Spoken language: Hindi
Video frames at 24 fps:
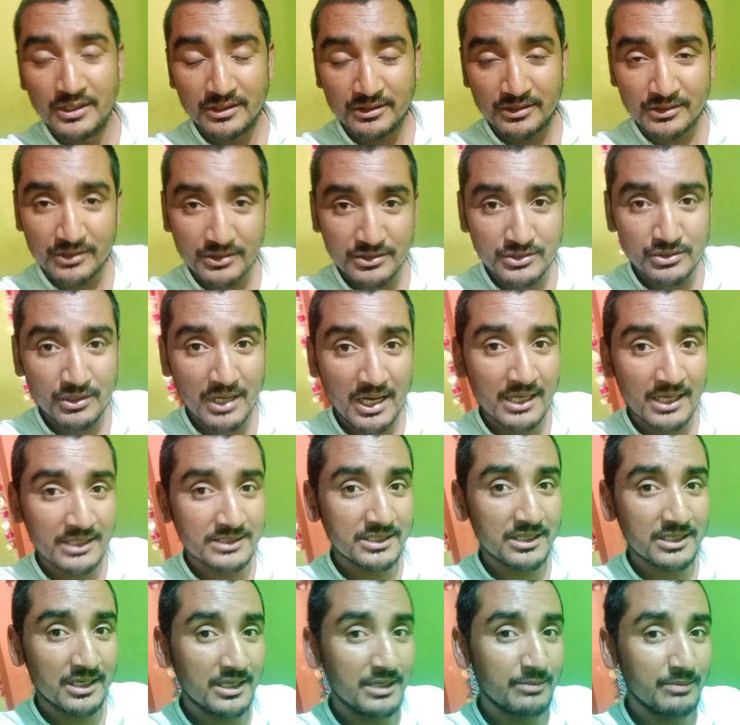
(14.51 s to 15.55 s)
तो दोस्तों आज
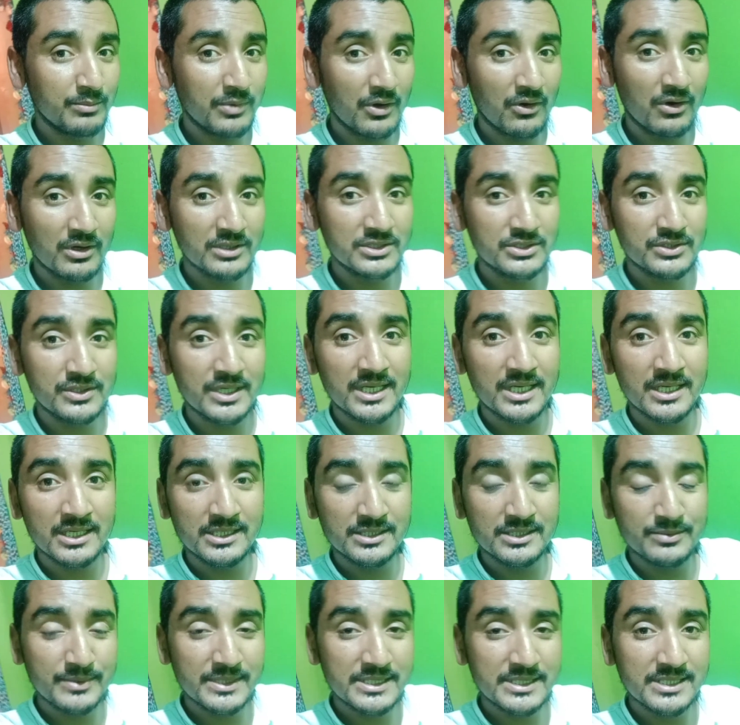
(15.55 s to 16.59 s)
का ये ब्लॉग जो है
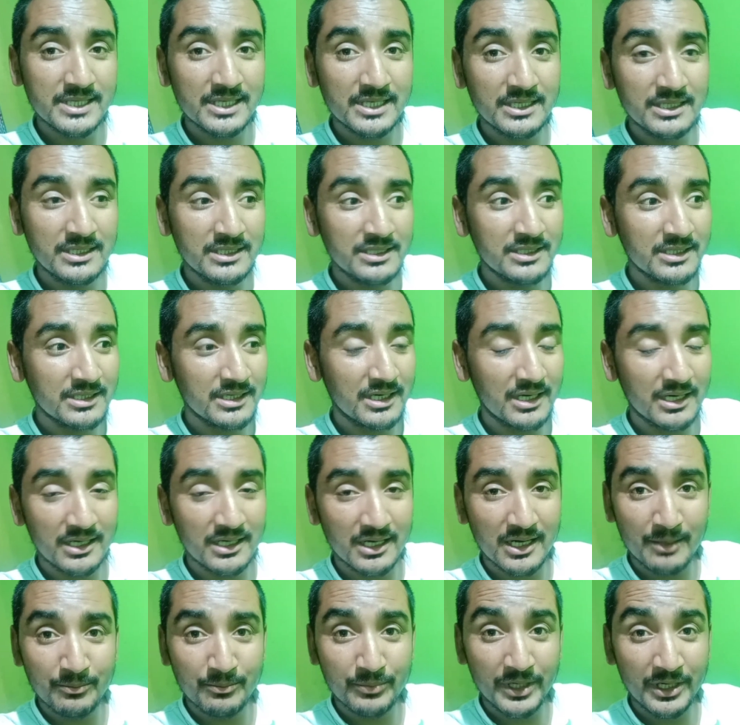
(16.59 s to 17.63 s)
स्पेशली
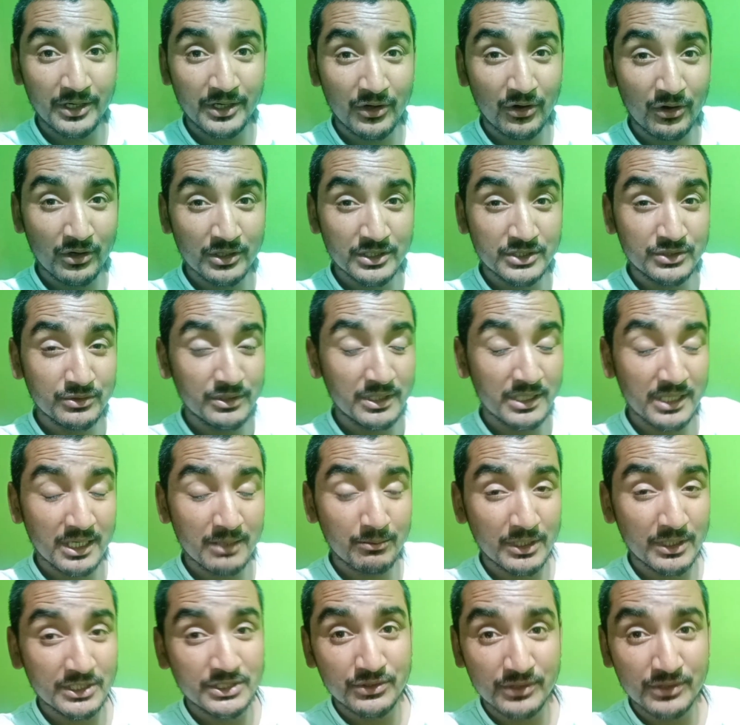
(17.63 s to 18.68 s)
अपने डॉग जूली के
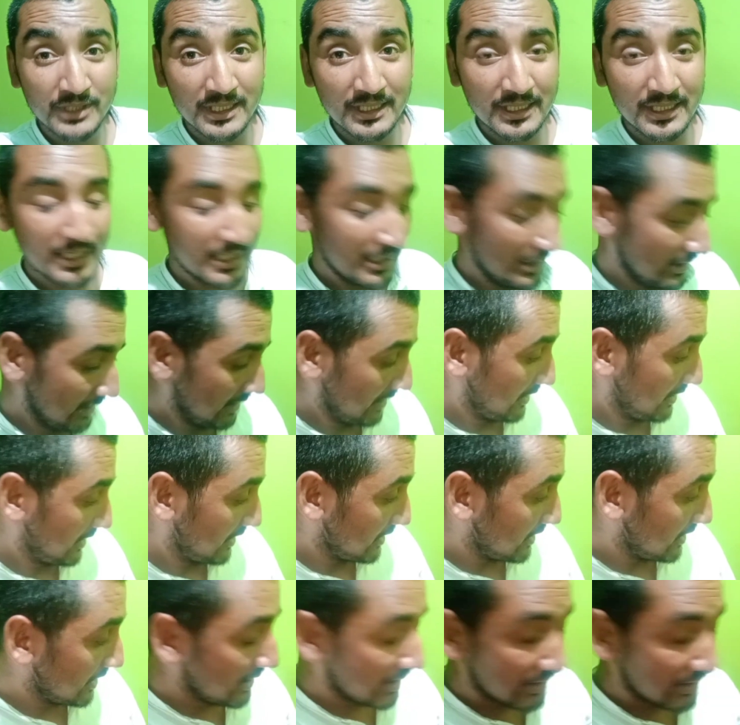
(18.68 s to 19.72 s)
बच्चों के लिए है
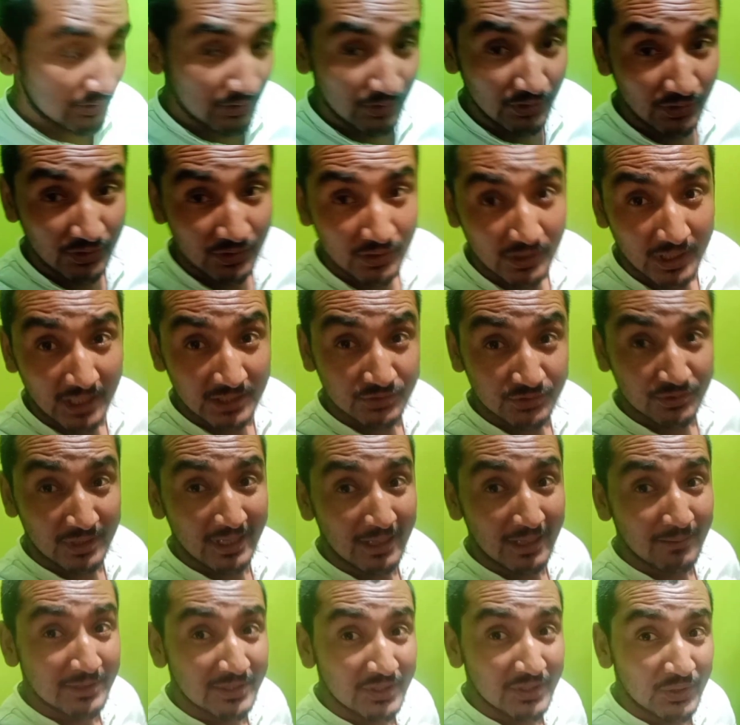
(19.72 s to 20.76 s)
ये देखो हर्षो
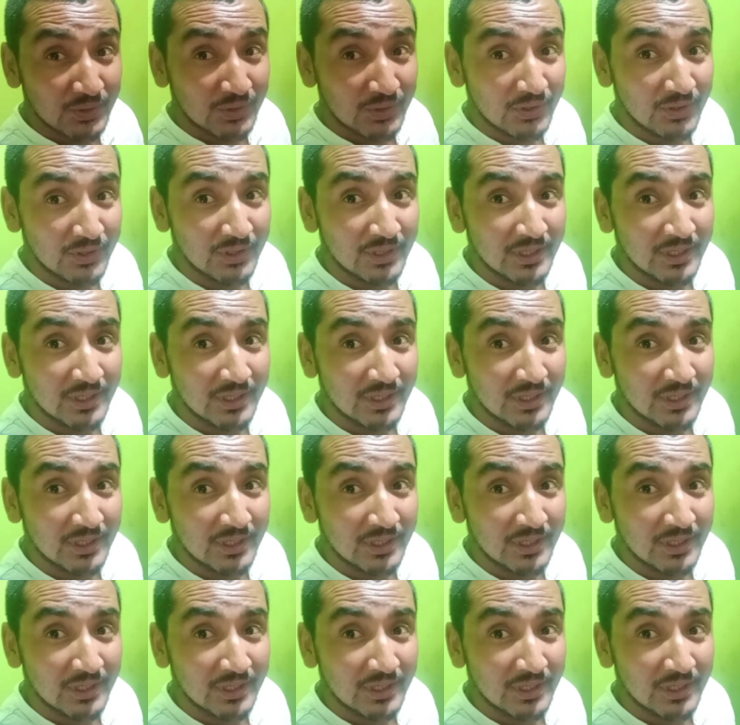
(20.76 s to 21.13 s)
अल्लाह मत करो